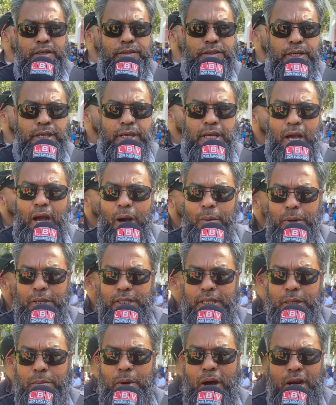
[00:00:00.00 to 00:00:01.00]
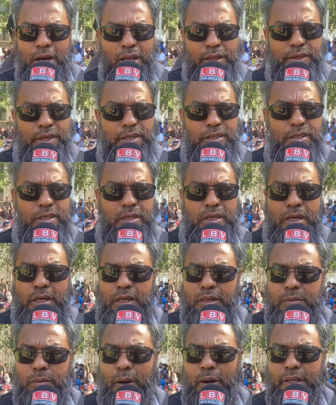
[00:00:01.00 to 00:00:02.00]
যে আমাদের বাংলাদেশ
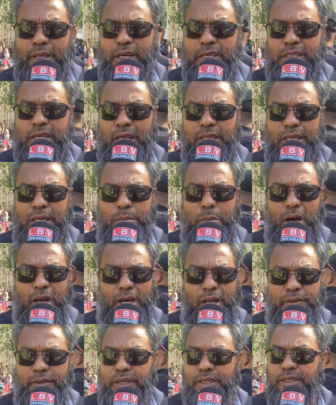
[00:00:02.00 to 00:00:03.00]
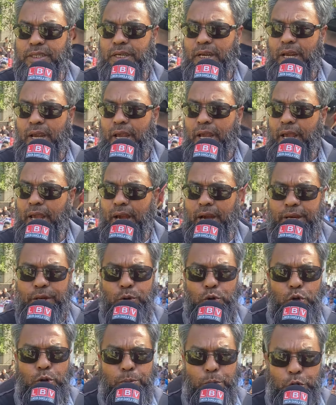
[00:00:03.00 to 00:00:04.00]
আমাদের স্বাধীন বাংলাদেশ এখানে
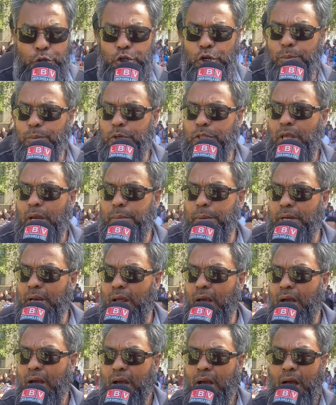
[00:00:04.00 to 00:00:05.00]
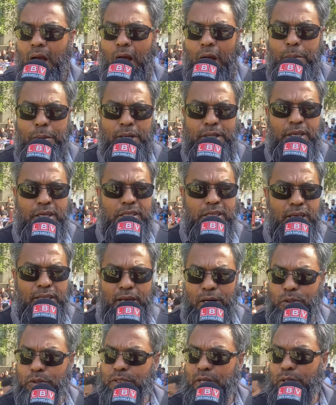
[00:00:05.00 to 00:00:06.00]
কোনো বৈষম্য থাকবে না আমাদের
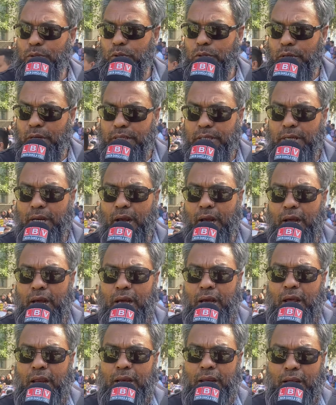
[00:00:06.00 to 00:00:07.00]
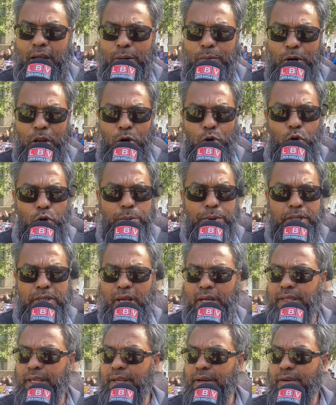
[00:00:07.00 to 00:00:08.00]
সাধারণ ছাত্রছাত্রীরা লেখাপড়া করবে
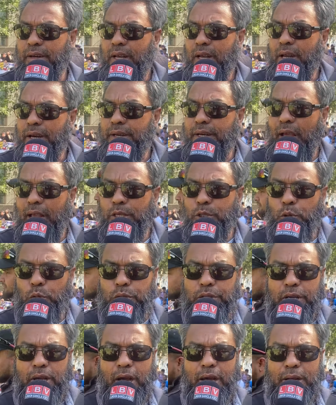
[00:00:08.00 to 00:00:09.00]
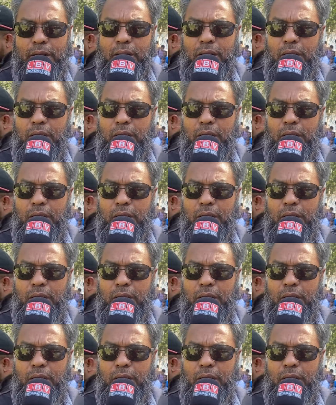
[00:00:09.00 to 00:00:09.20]
তাদের ন্যায্য অধিকার